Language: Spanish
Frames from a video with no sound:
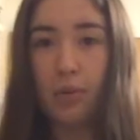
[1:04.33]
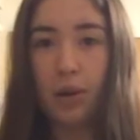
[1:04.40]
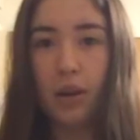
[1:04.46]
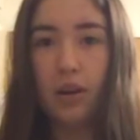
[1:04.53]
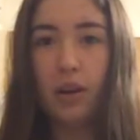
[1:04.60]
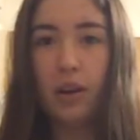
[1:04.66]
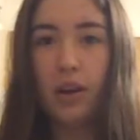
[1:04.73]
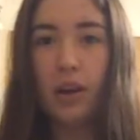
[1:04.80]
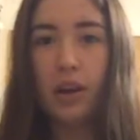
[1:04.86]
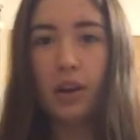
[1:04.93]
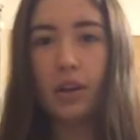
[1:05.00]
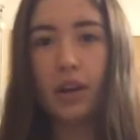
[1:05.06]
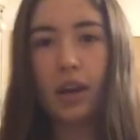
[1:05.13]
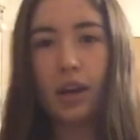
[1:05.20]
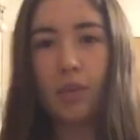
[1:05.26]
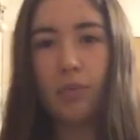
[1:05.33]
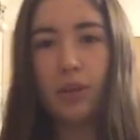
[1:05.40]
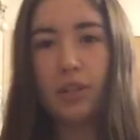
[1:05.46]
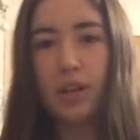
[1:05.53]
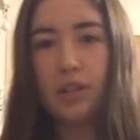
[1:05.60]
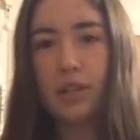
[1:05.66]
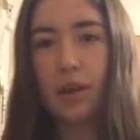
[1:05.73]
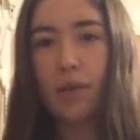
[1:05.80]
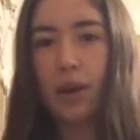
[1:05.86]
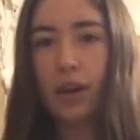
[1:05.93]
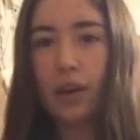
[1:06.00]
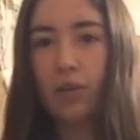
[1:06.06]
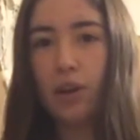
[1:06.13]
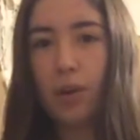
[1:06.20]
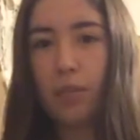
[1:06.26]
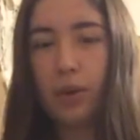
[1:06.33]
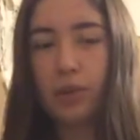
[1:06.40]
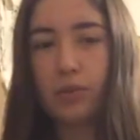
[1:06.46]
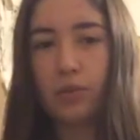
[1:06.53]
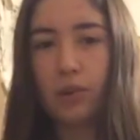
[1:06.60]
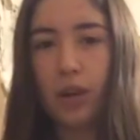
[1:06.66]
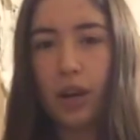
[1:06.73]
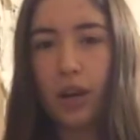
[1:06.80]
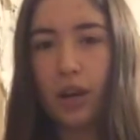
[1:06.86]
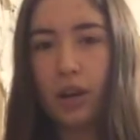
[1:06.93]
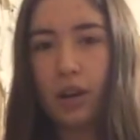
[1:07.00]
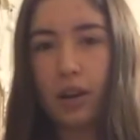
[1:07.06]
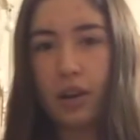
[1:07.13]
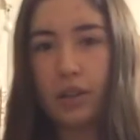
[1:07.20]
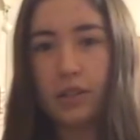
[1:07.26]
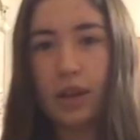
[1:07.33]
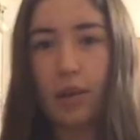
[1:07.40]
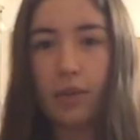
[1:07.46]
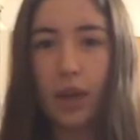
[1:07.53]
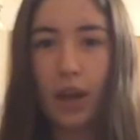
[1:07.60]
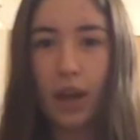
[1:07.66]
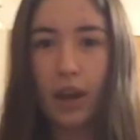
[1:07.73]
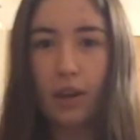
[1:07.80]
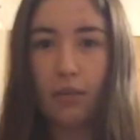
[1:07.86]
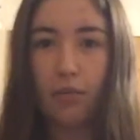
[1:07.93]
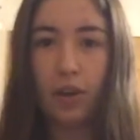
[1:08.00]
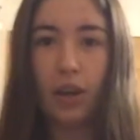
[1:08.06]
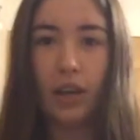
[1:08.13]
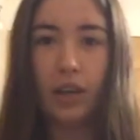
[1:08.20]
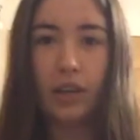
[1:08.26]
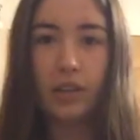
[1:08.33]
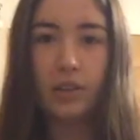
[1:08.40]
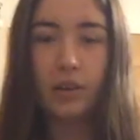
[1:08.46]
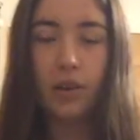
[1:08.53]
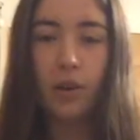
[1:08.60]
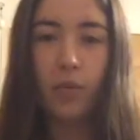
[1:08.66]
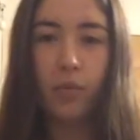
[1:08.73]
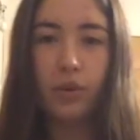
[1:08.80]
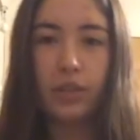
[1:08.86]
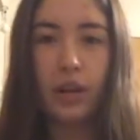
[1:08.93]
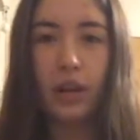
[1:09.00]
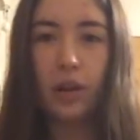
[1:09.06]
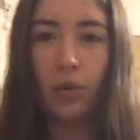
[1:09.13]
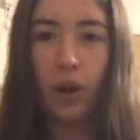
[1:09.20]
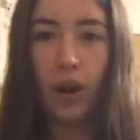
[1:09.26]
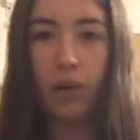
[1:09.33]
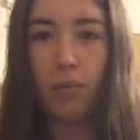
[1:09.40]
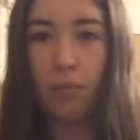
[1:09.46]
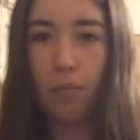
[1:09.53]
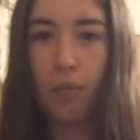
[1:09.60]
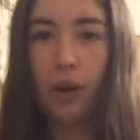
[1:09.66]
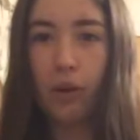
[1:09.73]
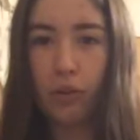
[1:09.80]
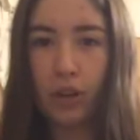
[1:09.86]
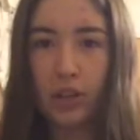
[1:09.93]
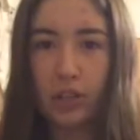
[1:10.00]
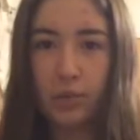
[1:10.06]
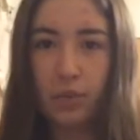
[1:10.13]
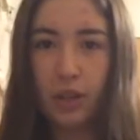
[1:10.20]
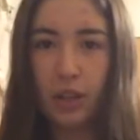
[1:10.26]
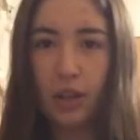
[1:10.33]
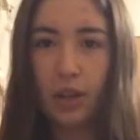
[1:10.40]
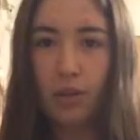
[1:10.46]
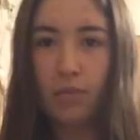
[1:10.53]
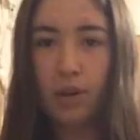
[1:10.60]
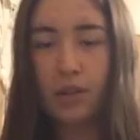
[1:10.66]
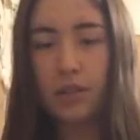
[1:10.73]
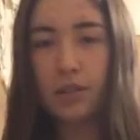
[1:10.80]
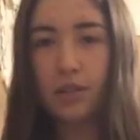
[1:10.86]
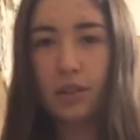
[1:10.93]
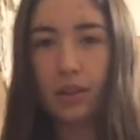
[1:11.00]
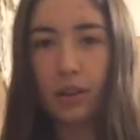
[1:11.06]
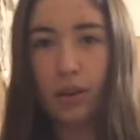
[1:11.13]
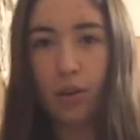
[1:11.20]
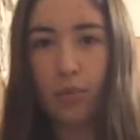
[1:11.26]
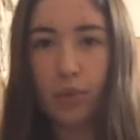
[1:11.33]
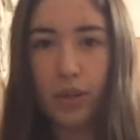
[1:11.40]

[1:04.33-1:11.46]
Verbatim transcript: bien, ya que pues el saber que una persona está bien y feliz, pues al igual me lo transmite y me hace sentir lo